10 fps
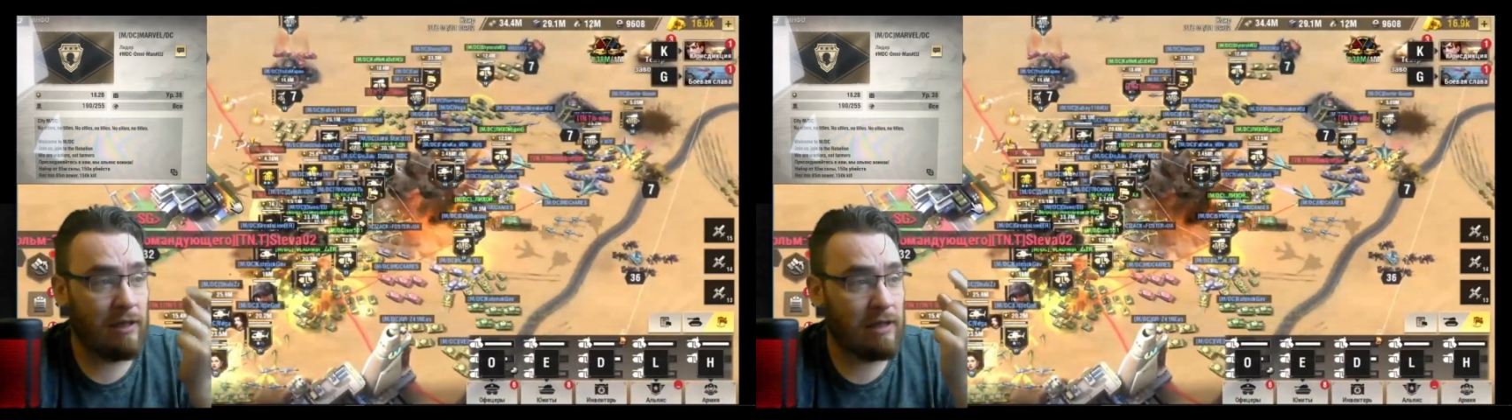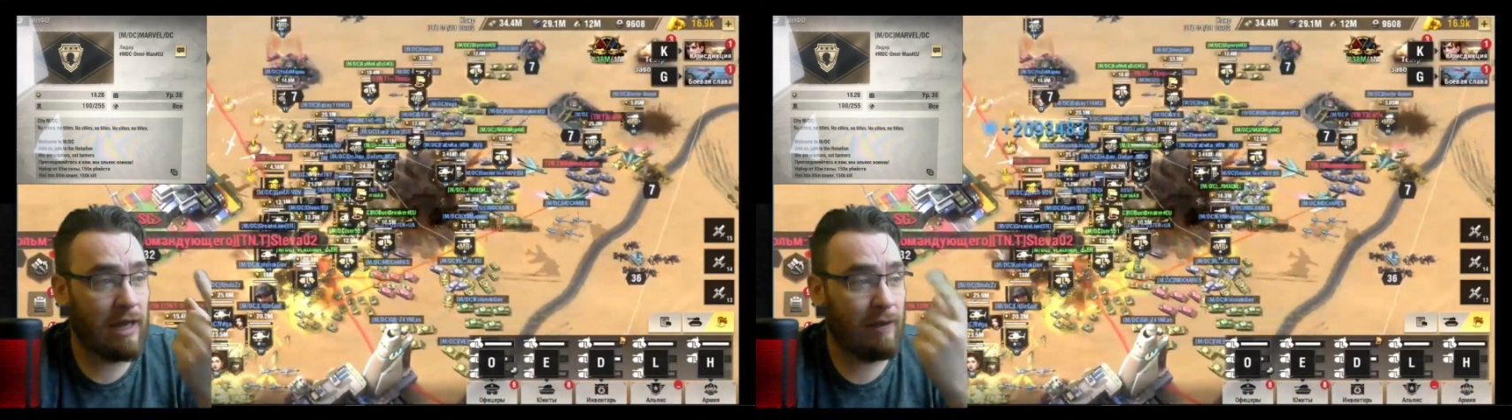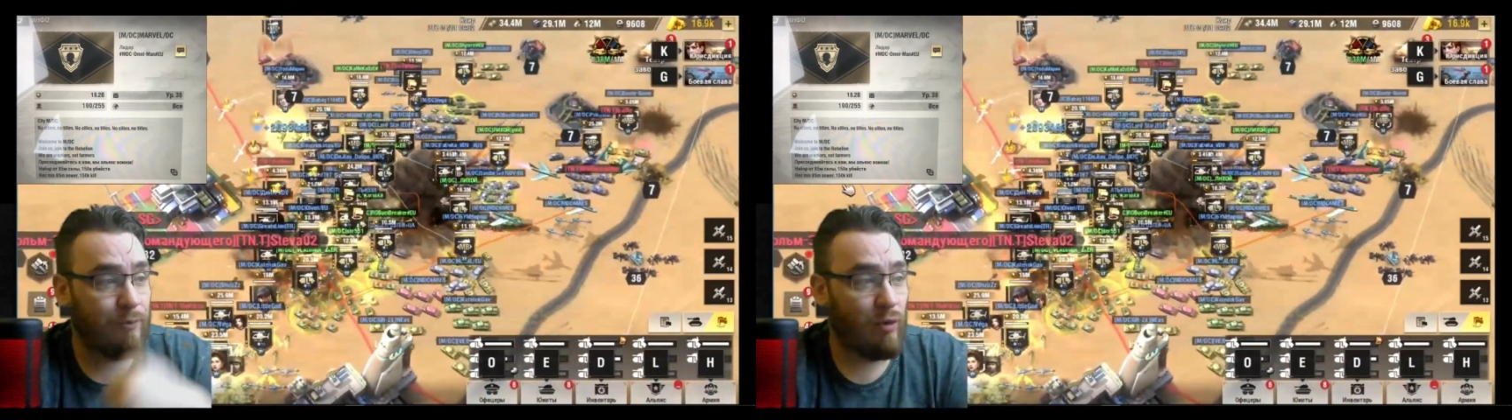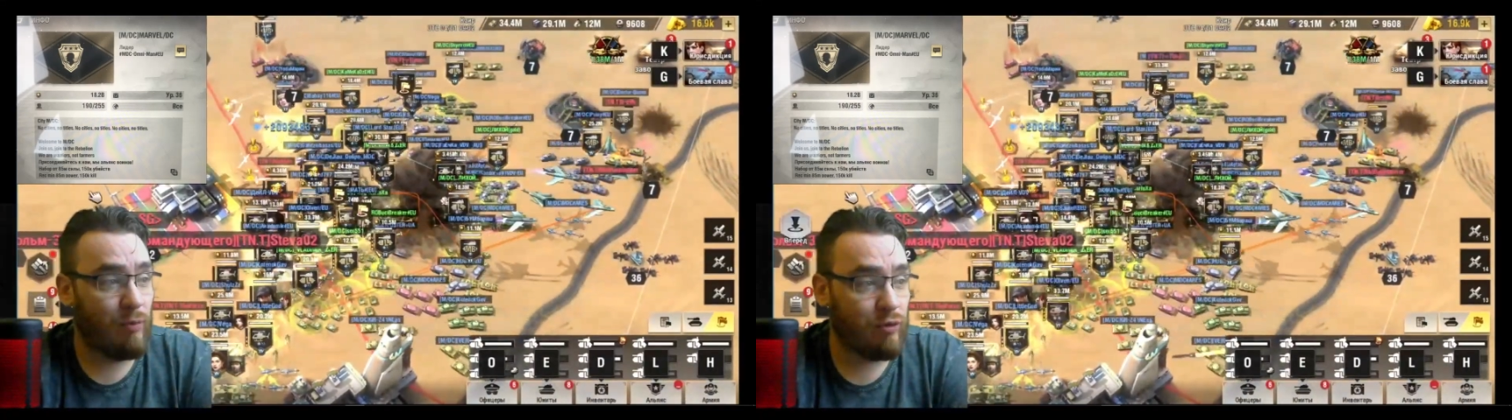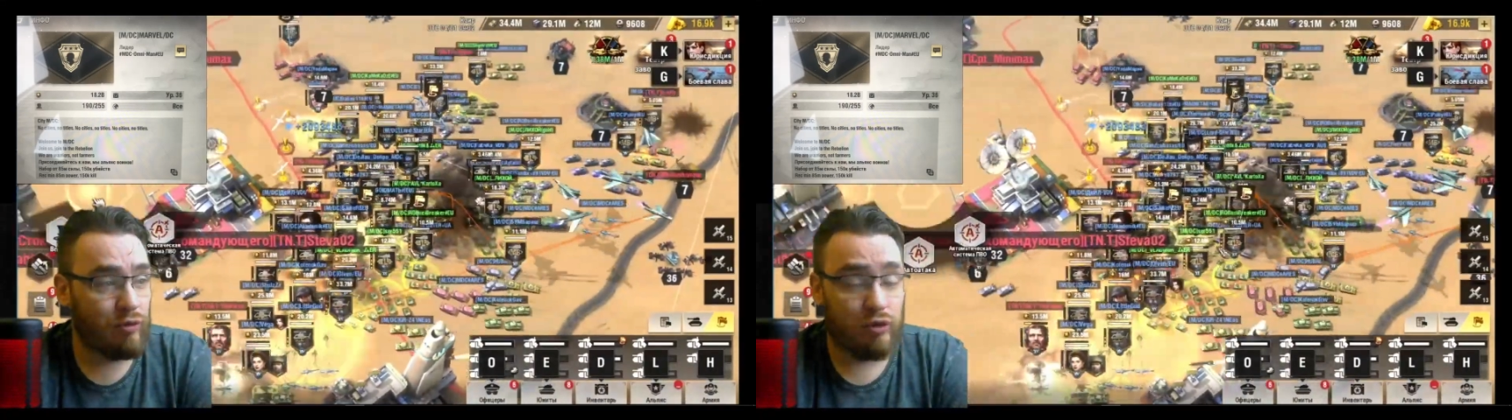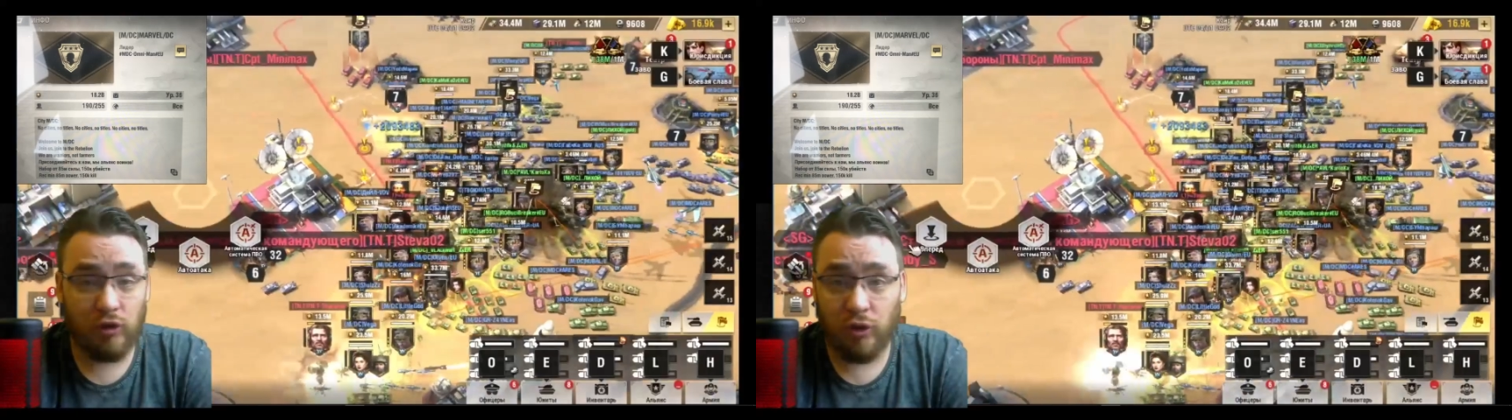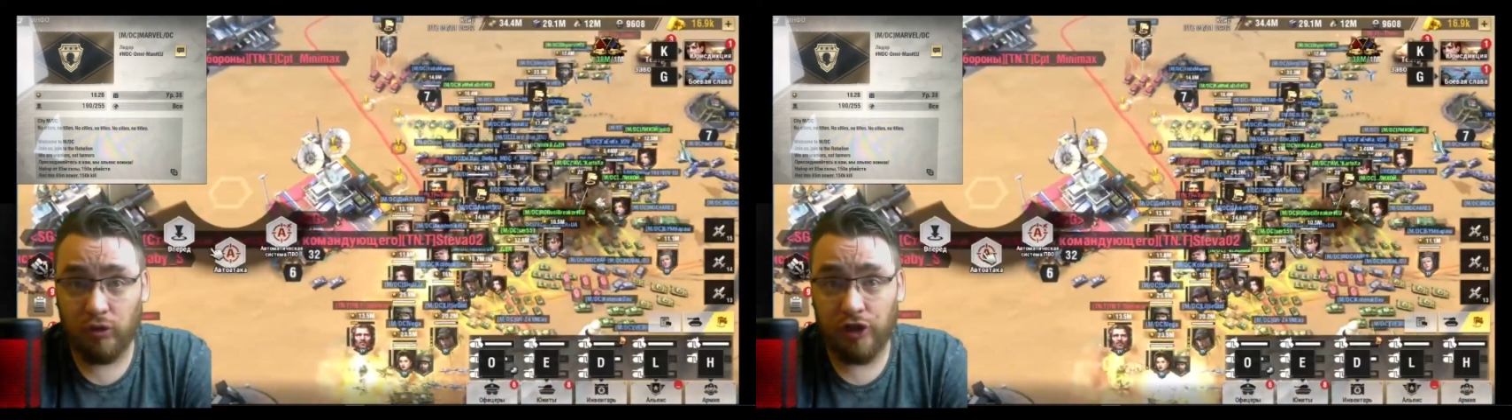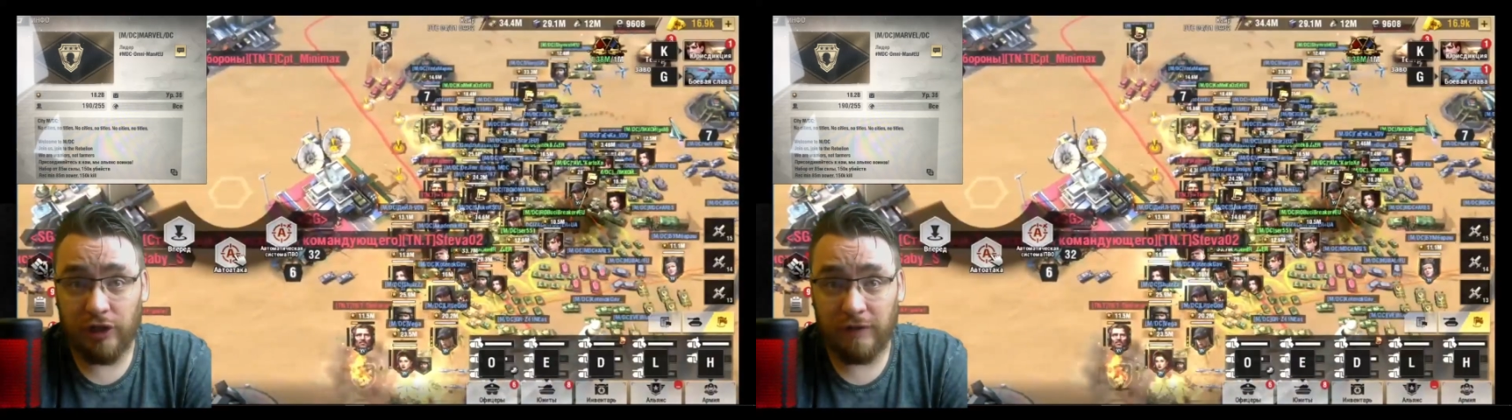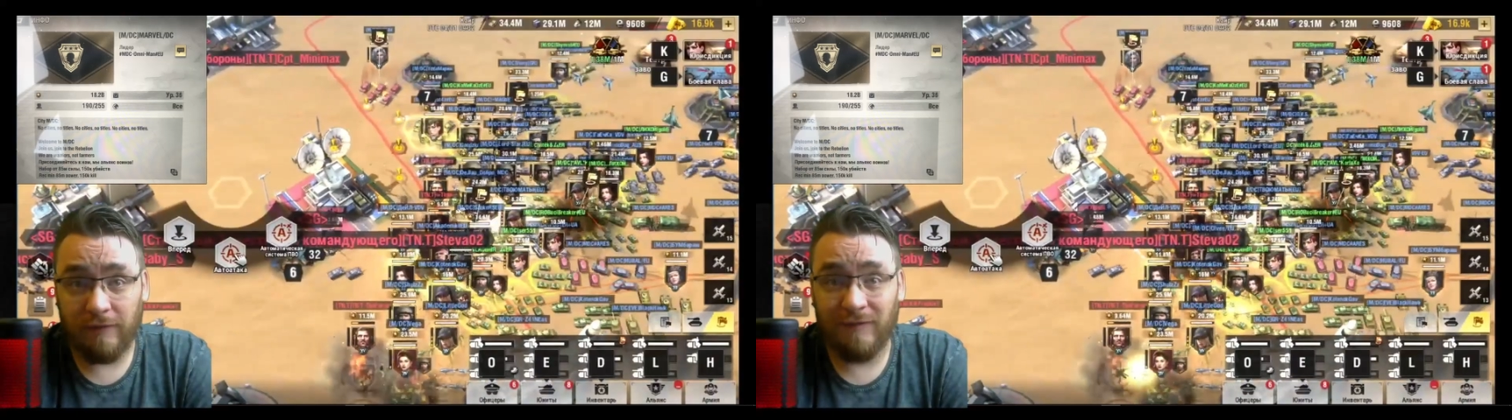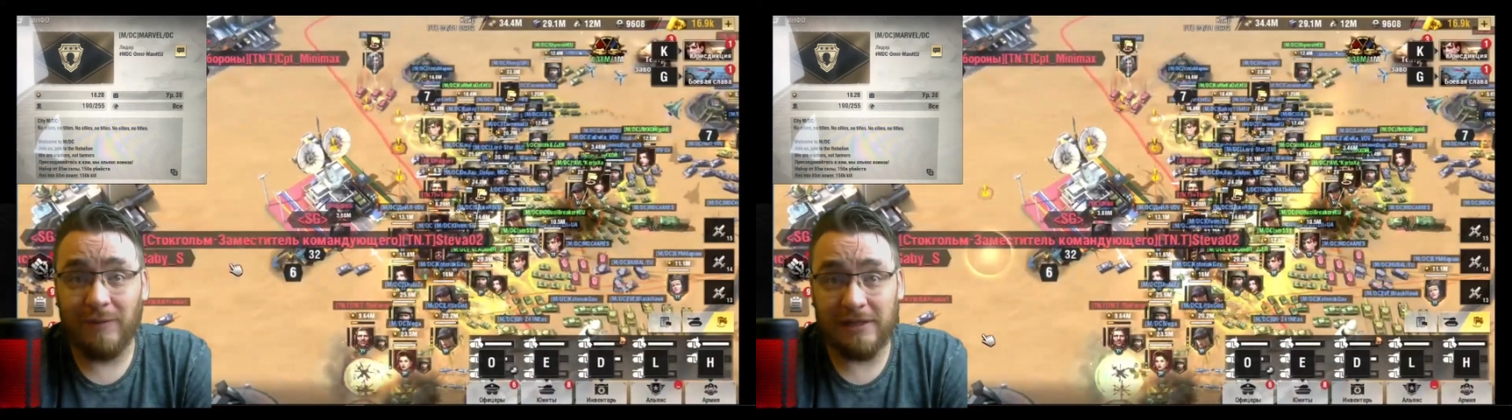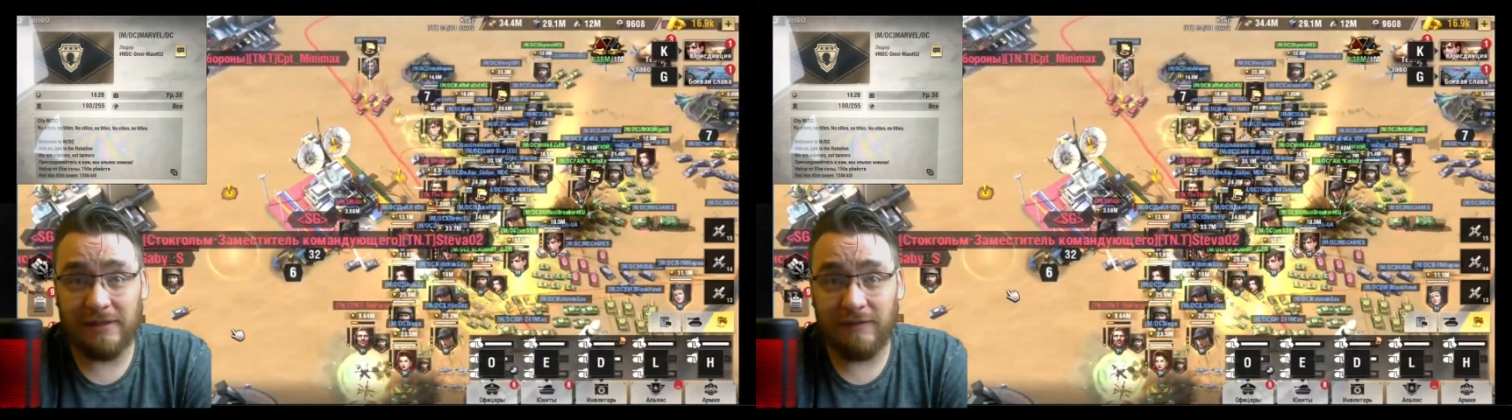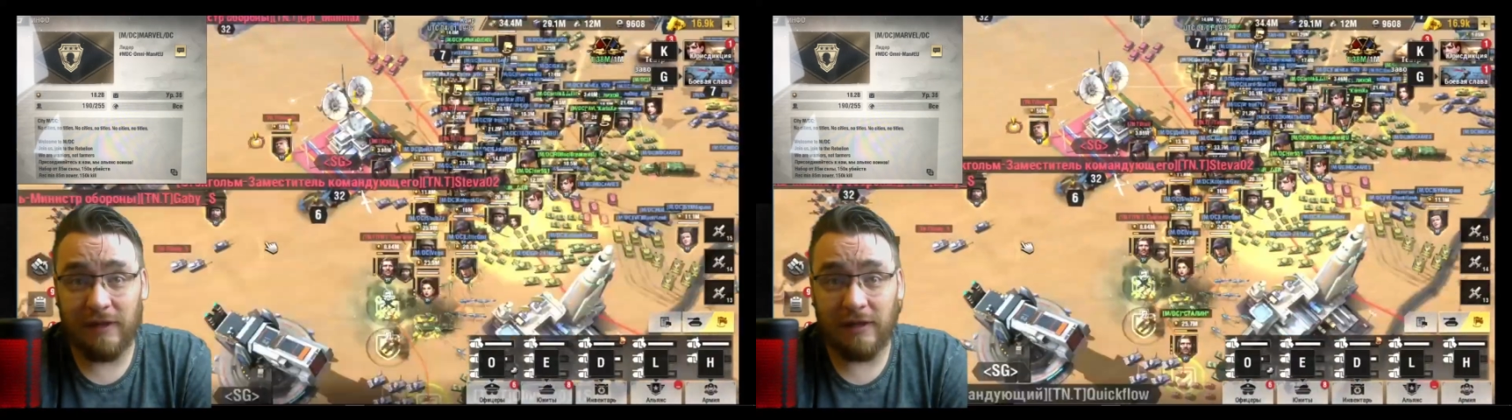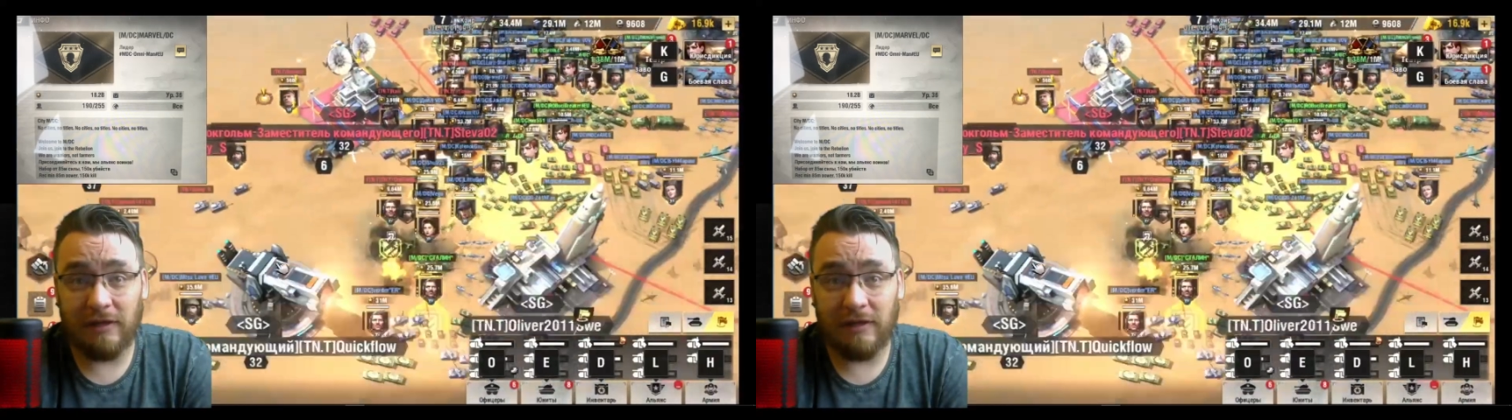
Я помню случай в Москве,